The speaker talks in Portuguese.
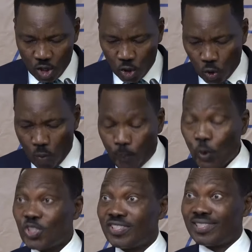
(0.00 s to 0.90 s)
com o
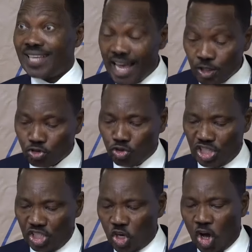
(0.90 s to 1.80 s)
processo de
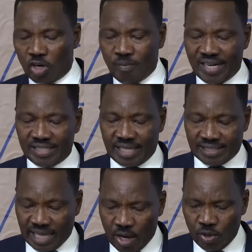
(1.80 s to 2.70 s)

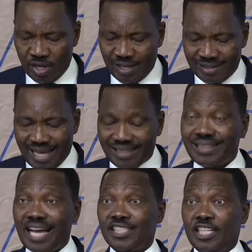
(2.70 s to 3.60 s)
normalização da
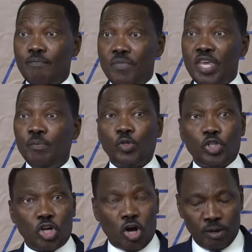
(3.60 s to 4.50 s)
taxa mínima
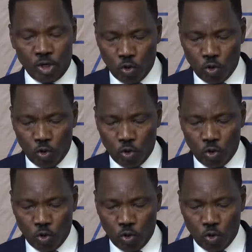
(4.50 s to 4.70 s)
no,